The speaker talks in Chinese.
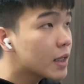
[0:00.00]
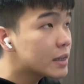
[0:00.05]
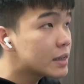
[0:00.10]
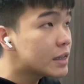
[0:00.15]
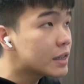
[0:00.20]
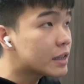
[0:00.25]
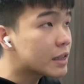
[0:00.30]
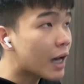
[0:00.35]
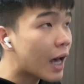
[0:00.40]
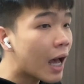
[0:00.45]

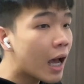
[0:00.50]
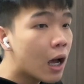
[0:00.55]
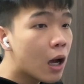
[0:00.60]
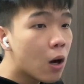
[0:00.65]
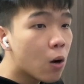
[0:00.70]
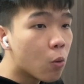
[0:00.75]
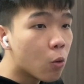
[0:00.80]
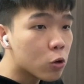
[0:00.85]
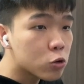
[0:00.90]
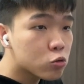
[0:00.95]
记得啊，
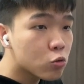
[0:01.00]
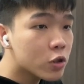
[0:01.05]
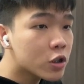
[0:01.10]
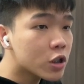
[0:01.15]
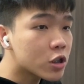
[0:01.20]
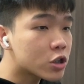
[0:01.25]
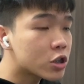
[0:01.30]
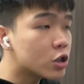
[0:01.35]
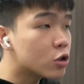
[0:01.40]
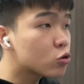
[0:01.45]
我说
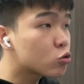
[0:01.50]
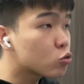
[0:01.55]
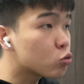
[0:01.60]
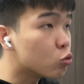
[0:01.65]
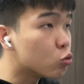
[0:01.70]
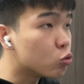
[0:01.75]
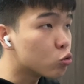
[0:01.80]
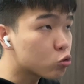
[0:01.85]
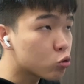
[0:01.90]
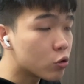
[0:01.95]
的是
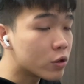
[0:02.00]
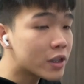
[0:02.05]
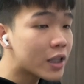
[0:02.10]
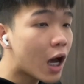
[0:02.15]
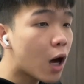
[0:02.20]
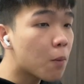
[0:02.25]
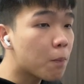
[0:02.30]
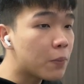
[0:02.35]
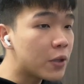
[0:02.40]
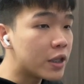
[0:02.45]
储存
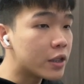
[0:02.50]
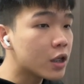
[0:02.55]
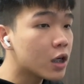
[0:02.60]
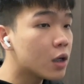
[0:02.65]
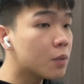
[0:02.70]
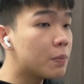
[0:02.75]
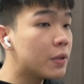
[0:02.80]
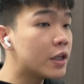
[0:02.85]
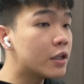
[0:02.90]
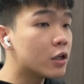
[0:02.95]
到比
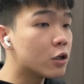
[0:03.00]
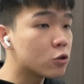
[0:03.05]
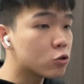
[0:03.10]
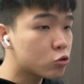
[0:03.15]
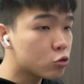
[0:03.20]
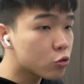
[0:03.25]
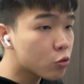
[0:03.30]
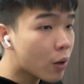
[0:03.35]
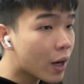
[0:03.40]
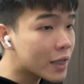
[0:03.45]
特币的
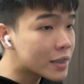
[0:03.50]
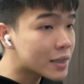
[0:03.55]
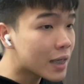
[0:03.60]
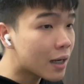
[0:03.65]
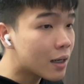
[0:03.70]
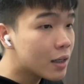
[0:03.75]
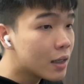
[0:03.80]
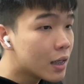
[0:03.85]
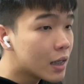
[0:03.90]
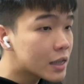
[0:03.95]
区块
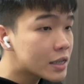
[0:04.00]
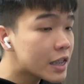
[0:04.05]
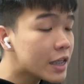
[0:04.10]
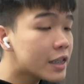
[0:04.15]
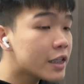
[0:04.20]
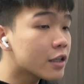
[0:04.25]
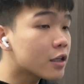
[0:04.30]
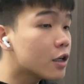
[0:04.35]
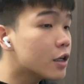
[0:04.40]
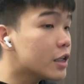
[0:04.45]
上，这一
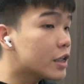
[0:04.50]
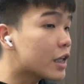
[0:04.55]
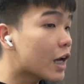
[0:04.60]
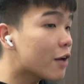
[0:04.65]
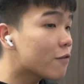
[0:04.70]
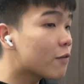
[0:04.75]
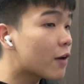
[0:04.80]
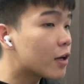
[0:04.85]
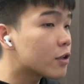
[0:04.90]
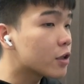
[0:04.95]
点和以
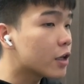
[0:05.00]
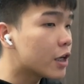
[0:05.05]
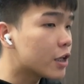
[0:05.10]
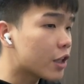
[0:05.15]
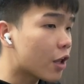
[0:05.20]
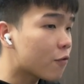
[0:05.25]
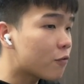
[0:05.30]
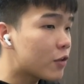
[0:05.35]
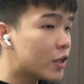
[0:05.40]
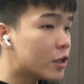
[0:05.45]
太坊的
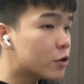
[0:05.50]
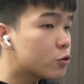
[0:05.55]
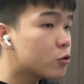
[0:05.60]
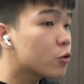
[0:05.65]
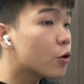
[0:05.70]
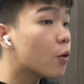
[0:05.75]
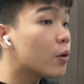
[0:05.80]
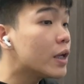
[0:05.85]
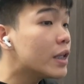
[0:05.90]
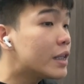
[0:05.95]
N F T 就
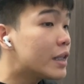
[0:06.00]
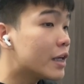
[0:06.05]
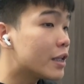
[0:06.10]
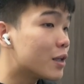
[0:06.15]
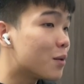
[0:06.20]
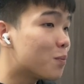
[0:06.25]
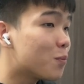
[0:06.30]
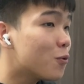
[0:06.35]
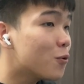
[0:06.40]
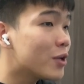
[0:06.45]
有一点
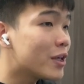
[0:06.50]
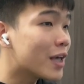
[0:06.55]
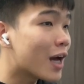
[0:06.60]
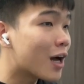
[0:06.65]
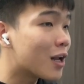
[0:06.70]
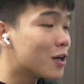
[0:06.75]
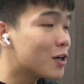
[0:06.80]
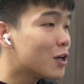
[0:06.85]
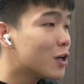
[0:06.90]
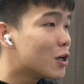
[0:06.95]
的不一
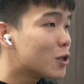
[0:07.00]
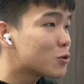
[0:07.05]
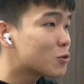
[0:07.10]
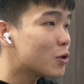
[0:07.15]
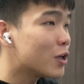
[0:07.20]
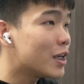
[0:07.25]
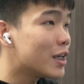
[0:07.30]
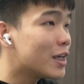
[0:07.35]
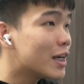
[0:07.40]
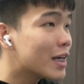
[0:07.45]
样了。
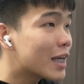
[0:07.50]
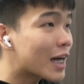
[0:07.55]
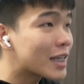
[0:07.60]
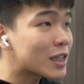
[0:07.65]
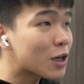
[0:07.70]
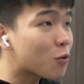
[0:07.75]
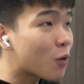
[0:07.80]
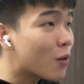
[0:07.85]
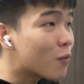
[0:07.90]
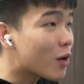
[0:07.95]
所以他
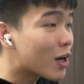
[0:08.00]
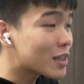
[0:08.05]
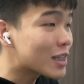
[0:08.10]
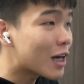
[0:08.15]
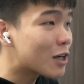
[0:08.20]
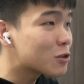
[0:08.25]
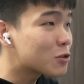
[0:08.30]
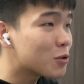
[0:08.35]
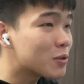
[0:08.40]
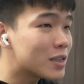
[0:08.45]
在官网
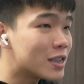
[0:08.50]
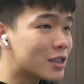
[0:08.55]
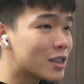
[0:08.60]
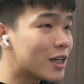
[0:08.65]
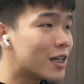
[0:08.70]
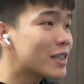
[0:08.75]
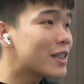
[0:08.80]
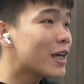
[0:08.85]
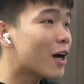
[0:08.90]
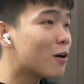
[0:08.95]
当中其
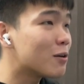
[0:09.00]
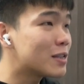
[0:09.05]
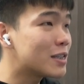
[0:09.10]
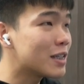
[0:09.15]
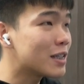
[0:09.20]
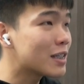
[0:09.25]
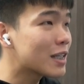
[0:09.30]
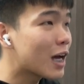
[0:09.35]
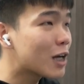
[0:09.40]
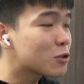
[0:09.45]
实很挑
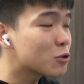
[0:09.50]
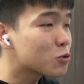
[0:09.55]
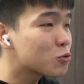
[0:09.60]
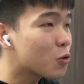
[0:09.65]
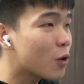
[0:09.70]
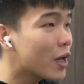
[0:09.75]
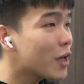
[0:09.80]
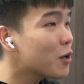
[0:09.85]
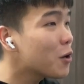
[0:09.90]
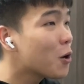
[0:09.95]
衅，他就
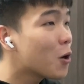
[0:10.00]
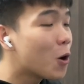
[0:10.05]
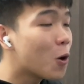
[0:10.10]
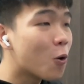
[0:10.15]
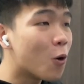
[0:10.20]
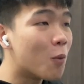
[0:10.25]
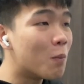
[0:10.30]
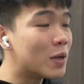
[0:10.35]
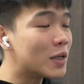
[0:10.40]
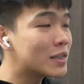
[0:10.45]
说：“哎，
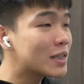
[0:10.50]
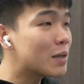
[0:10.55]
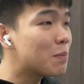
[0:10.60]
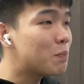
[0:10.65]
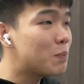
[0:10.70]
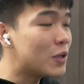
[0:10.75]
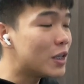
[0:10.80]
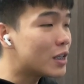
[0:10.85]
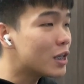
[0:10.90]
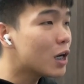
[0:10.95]
我们的
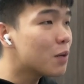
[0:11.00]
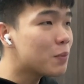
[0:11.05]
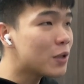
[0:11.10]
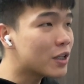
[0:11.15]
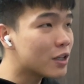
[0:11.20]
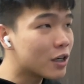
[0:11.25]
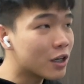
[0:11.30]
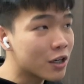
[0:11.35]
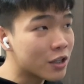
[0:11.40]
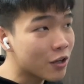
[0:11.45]
比特币
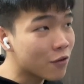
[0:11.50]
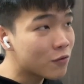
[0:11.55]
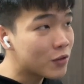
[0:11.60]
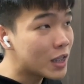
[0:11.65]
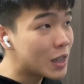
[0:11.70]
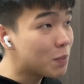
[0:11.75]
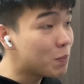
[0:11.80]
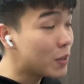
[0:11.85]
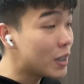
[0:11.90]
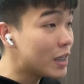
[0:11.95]
的 N F
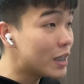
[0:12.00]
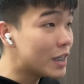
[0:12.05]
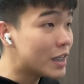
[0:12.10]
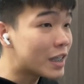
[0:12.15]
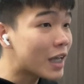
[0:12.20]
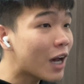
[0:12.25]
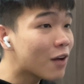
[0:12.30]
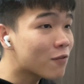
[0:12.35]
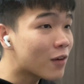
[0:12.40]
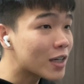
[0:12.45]
T 比以
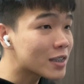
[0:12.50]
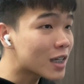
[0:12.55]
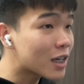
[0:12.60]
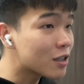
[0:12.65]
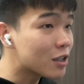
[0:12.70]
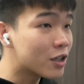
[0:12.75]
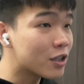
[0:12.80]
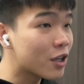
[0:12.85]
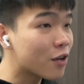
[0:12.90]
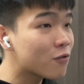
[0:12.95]
太坊
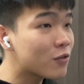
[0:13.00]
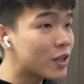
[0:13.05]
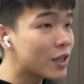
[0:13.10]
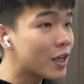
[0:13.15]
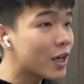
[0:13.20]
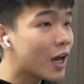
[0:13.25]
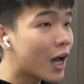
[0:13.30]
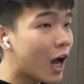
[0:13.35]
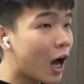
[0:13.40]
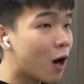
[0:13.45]
上的 N F
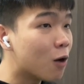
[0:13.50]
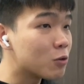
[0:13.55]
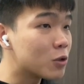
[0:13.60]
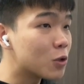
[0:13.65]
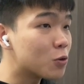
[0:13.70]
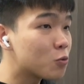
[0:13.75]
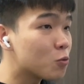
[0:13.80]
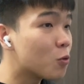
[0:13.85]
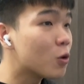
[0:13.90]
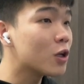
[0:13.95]
T 好
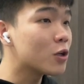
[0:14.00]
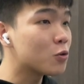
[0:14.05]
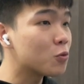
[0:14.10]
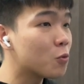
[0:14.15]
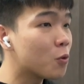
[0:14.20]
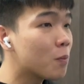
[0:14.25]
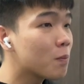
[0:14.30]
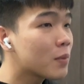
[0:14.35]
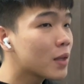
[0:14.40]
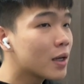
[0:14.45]
得多了
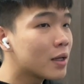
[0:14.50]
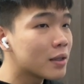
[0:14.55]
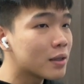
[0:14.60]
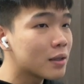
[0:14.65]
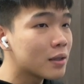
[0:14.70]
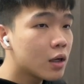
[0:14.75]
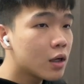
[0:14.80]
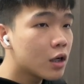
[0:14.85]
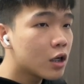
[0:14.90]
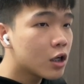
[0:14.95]
多。”
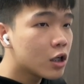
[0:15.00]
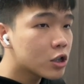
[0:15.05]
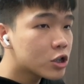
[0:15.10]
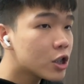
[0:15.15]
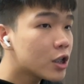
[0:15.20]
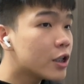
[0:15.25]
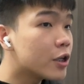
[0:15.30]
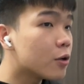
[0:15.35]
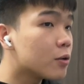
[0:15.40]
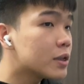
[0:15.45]

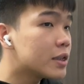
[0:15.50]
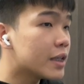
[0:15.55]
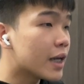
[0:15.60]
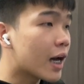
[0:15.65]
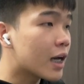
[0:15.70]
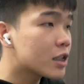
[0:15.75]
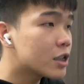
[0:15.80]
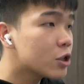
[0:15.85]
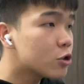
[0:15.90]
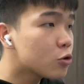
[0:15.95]
这里有写
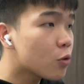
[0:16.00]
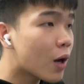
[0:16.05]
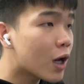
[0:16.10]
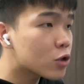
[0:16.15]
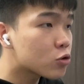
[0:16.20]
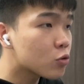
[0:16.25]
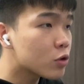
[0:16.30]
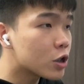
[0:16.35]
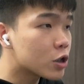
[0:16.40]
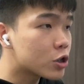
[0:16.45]
啊，这句话
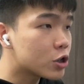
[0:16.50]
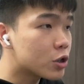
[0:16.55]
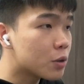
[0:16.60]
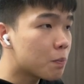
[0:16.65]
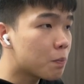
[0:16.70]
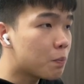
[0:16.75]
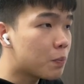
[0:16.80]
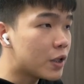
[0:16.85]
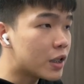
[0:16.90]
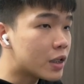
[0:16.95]
说的
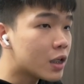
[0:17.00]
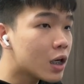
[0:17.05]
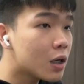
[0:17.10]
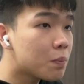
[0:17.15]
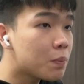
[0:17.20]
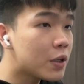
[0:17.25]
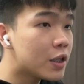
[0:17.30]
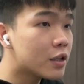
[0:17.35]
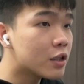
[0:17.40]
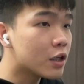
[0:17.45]
是比特
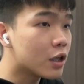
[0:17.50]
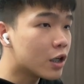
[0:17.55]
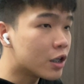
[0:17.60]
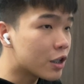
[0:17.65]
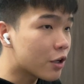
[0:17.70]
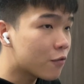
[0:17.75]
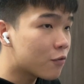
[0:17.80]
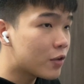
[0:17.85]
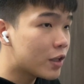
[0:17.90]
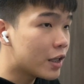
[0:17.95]
币的
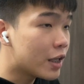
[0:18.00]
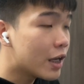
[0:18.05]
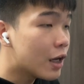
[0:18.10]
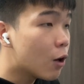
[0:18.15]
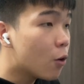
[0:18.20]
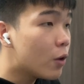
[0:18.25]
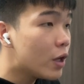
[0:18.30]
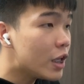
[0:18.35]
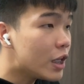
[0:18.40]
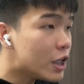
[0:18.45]
N F T
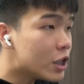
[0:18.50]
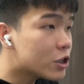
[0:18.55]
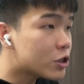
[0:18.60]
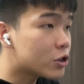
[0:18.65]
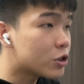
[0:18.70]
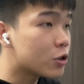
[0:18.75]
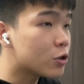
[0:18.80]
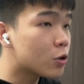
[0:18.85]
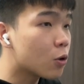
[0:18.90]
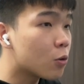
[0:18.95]
会一
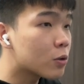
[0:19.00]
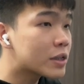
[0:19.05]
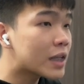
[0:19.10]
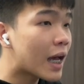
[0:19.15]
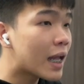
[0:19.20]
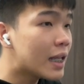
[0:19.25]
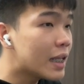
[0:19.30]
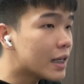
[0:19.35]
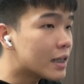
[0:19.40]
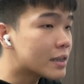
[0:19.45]
直都
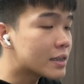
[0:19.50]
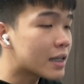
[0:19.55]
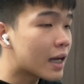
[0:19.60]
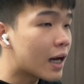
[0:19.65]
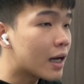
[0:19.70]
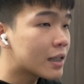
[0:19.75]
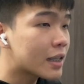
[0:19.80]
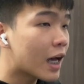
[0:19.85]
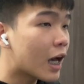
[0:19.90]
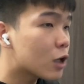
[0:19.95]
在链
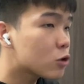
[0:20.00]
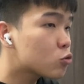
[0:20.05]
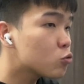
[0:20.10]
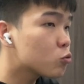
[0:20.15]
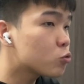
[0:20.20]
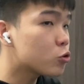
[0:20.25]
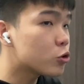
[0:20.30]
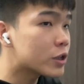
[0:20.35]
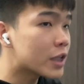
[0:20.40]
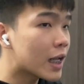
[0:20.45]
上，它
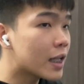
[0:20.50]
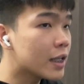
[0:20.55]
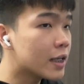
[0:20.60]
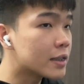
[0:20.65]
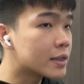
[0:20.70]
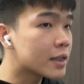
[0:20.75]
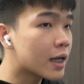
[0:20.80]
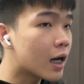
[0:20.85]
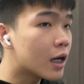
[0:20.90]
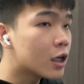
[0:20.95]
数据在
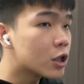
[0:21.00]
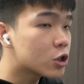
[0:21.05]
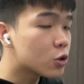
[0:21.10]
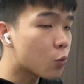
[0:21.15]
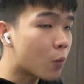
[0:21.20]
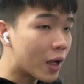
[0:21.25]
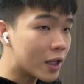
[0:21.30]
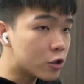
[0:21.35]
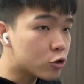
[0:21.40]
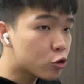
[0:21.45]
链上是
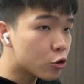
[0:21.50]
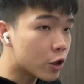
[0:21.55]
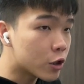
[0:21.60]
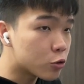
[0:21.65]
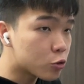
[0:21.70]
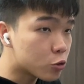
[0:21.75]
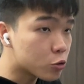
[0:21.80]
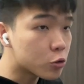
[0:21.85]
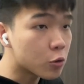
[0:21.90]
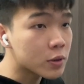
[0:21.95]
完
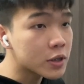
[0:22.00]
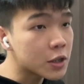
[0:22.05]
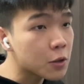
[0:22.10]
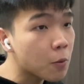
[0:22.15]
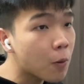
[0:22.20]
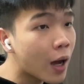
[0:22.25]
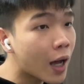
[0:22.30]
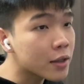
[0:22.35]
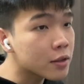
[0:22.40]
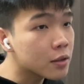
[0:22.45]
全去中
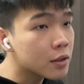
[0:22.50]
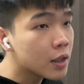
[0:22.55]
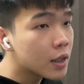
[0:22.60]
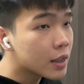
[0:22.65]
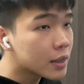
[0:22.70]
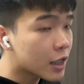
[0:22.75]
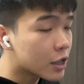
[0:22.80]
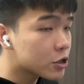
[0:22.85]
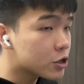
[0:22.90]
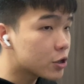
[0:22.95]
心化的。
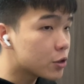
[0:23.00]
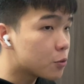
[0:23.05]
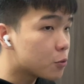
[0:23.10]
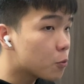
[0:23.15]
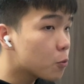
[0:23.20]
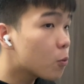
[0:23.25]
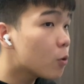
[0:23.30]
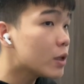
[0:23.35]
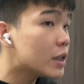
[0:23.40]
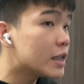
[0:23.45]
但是
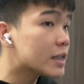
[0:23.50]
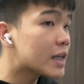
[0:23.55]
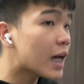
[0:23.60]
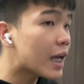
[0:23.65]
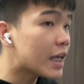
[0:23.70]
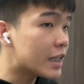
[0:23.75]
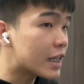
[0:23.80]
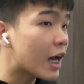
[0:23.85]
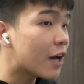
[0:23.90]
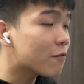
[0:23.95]
如果你
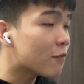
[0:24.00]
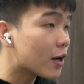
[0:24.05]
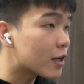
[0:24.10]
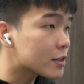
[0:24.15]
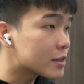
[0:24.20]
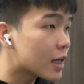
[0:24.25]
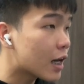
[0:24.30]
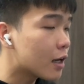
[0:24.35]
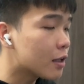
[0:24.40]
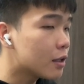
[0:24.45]
在以太
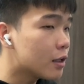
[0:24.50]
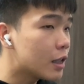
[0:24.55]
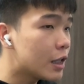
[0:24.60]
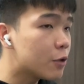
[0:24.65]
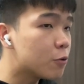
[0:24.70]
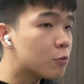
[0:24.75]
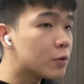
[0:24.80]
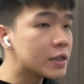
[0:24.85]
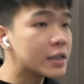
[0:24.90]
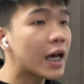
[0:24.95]
坊上，例
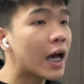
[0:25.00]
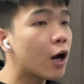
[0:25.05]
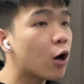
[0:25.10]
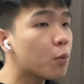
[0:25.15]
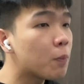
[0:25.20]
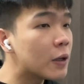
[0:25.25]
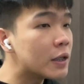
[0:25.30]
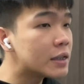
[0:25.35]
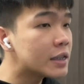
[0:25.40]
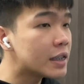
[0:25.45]
如你在
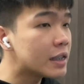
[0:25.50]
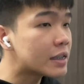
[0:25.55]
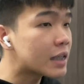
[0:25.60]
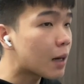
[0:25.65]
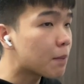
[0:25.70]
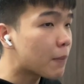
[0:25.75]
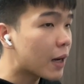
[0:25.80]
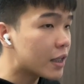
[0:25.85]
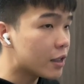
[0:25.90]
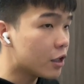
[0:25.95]
OpenSea
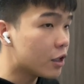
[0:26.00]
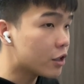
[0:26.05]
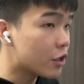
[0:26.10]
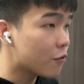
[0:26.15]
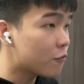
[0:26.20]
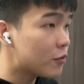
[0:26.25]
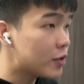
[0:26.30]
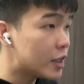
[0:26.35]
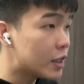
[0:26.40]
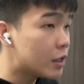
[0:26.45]
上买的 N
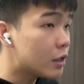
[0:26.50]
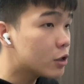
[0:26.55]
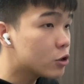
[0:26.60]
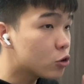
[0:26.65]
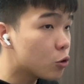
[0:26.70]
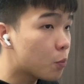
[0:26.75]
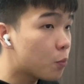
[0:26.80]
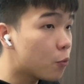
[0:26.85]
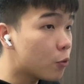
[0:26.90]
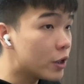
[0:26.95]
F T
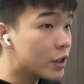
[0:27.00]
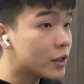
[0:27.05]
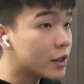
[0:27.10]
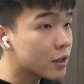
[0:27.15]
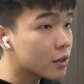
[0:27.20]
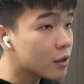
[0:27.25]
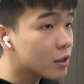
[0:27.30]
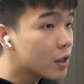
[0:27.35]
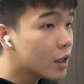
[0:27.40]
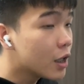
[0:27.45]
就不一
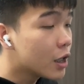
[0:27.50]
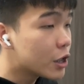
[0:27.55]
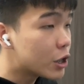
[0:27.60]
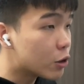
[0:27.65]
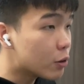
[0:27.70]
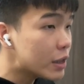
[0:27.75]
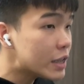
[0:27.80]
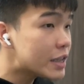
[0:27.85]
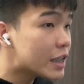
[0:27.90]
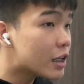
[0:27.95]
定了。
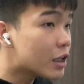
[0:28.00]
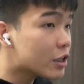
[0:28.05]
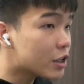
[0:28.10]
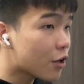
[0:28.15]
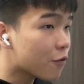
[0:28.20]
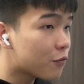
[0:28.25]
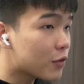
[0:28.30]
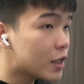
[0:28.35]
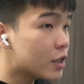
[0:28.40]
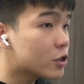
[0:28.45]
有一些 N
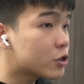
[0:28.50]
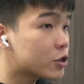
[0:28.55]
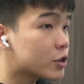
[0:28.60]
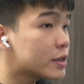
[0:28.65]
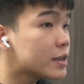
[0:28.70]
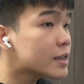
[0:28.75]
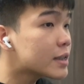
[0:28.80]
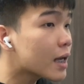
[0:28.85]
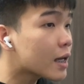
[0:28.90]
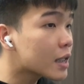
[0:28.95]
F T 实
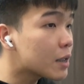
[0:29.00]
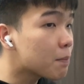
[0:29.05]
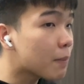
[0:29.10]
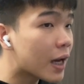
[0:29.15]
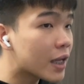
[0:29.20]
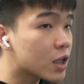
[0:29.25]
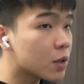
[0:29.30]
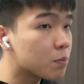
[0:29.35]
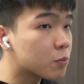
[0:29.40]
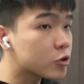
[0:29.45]
际上你
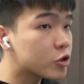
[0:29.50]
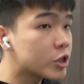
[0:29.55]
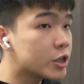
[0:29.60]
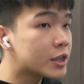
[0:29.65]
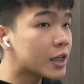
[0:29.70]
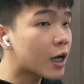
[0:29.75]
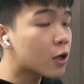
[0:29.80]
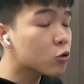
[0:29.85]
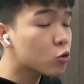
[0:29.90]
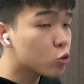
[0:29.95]
买的不是一
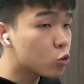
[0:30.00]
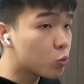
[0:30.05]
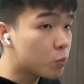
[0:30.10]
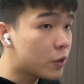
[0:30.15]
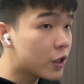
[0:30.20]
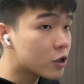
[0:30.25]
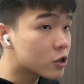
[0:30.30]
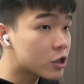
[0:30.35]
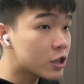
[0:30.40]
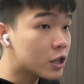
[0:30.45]
张图
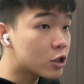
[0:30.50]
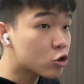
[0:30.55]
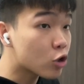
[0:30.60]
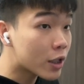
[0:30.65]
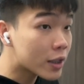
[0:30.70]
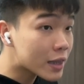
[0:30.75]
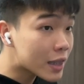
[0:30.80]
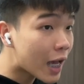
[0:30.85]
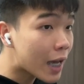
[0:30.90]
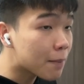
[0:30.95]
片，是一
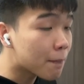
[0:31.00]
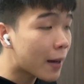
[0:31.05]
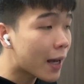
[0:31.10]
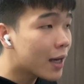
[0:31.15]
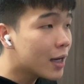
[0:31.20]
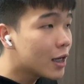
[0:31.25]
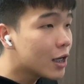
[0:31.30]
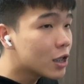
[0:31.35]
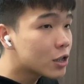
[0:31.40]
串代码。